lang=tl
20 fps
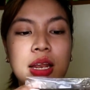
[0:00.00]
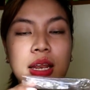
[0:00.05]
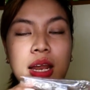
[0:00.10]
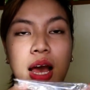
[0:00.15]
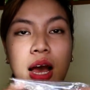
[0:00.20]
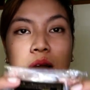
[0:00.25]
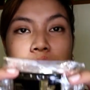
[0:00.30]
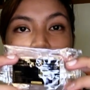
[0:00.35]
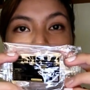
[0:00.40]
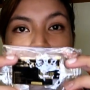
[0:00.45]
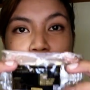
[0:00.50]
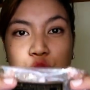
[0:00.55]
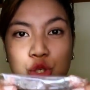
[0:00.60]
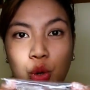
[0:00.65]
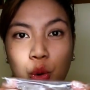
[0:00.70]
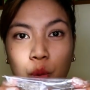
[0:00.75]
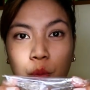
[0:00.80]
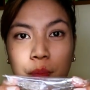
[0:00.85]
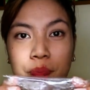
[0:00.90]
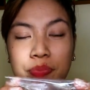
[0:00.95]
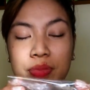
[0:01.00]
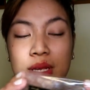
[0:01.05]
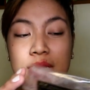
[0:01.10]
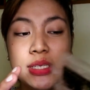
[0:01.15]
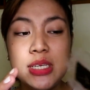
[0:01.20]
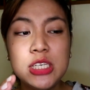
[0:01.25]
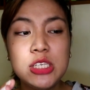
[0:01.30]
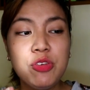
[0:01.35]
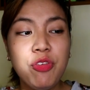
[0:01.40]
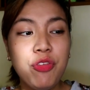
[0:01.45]
ng soap.
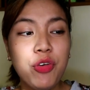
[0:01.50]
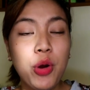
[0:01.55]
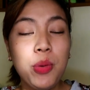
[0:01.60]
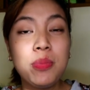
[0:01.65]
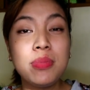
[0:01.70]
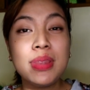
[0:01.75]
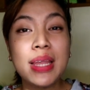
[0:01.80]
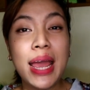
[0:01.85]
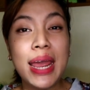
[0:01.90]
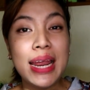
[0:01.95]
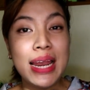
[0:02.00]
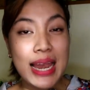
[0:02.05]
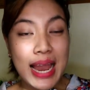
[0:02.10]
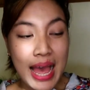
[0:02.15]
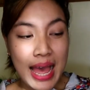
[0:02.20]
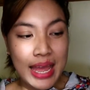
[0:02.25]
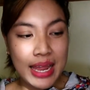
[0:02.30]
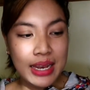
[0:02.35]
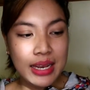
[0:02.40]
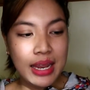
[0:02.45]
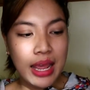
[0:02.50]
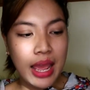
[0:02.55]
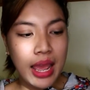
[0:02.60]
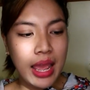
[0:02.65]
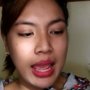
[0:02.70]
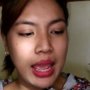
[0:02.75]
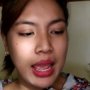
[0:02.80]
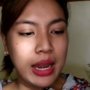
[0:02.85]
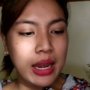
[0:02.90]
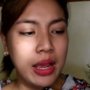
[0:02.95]
This is from Thailand.
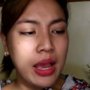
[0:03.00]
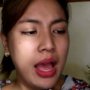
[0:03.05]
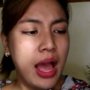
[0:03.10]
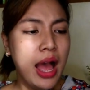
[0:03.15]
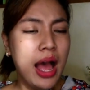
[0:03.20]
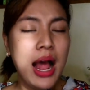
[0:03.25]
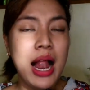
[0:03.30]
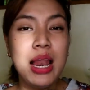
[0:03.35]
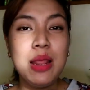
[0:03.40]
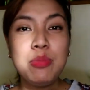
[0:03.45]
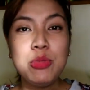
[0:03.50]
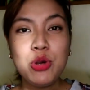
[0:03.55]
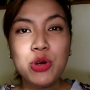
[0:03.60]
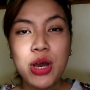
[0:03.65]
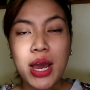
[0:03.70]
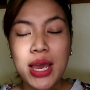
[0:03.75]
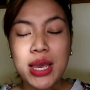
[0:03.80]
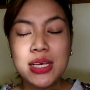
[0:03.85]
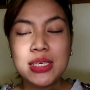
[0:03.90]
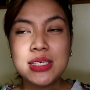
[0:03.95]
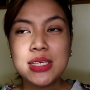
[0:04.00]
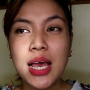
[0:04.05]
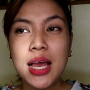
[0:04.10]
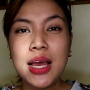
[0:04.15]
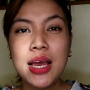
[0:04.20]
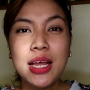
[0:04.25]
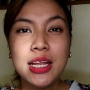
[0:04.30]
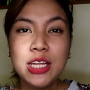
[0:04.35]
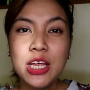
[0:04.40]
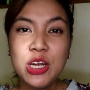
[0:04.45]
And, alam nyo guys,
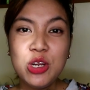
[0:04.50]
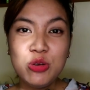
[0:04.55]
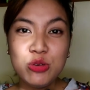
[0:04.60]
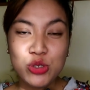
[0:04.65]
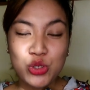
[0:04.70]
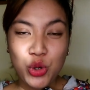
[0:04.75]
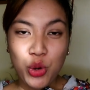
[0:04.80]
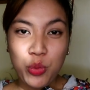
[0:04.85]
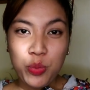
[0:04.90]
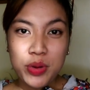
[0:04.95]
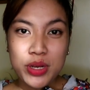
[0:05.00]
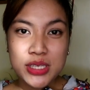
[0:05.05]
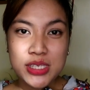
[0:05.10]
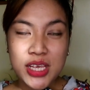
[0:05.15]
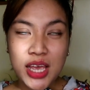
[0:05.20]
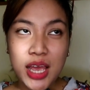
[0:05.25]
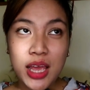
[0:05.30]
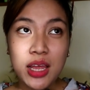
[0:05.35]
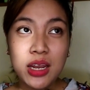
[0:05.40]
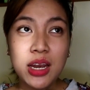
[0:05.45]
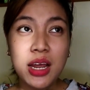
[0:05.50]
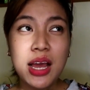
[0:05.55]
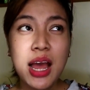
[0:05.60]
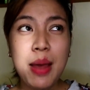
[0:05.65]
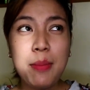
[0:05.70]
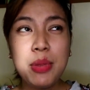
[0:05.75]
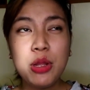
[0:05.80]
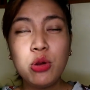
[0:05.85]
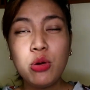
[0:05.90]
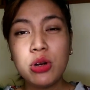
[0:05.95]
ang ganda ng soap kasi
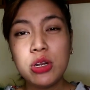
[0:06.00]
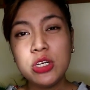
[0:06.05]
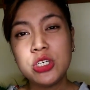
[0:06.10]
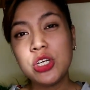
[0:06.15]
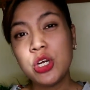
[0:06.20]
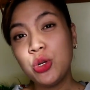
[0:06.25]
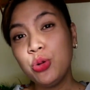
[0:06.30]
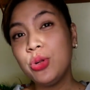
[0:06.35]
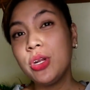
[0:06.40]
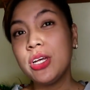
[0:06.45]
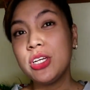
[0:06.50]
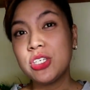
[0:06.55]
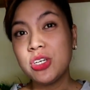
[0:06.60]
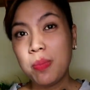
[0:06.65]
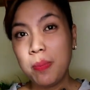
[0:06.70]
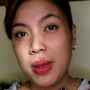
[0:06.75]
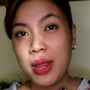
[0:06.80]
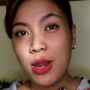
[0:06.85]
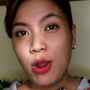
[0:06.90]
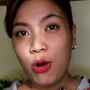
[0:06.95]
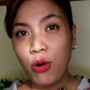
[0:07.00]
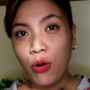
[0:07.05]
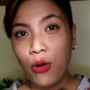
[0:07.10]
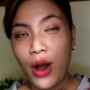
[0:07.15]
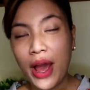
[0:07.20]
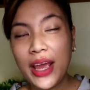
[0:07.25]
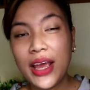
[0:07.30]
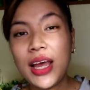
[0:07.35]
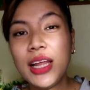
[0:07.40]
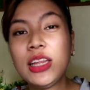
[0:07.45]
nagamit ko rin siya nung nag-Japan
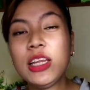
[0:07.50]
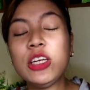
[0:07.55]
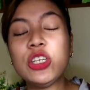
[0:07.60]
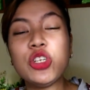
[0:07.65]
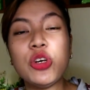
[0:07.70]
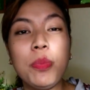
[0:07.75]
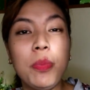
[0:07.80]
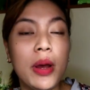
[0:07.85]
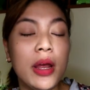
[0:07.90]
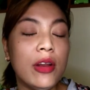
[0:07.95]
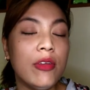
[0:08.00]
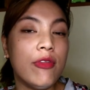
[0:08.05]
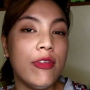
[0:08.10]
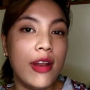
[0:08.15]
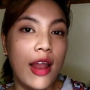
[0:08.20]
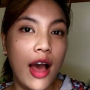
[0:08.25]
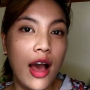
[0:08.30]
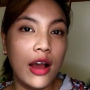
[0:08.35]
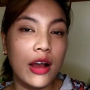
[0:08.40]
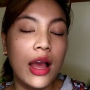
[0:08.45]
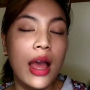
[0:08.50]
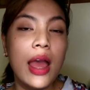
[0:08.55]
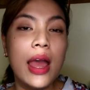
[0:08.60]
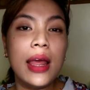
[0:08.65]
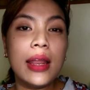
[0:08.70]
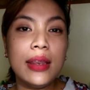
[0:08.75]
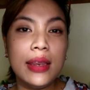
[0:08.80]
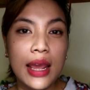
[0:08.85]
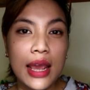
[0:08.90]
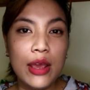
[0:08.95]
ako. I got the Japan vlog,
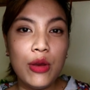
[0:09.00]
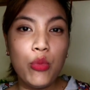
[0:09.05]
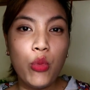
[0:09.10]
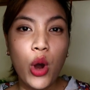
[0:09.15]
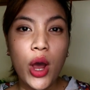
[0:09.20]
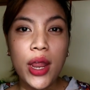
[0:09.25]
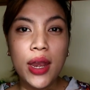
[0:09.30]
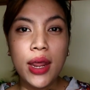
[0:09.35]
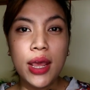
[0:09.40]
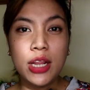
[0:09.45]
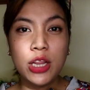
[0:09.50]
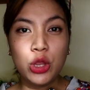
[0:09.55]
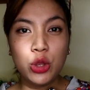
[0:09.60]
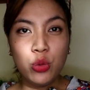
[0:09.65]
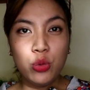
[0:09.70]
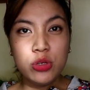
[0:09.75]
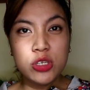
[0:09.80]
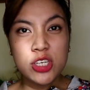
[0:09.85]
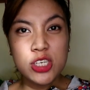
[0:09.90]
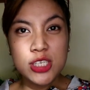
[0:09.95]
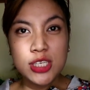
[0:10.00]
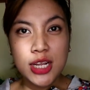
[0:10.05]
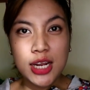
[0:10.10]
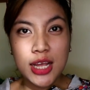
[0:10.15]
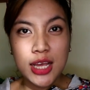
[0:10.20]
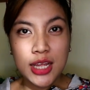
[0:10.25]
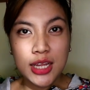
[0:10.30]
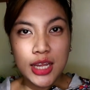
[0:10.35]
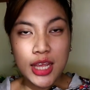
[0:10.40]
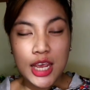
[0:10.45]
day 1 and 2. Just
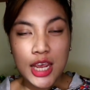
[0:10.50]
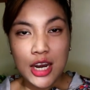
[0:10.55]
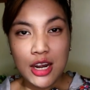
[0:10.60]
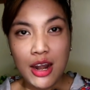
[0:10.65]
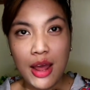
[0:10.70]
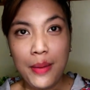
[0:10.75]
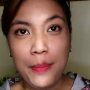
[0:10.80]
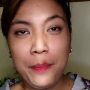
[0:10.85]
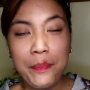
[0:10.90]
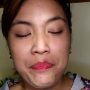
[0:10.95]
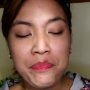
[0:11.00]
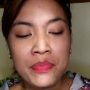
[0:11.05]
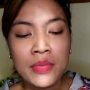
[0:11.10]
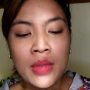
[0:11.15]
click it here up.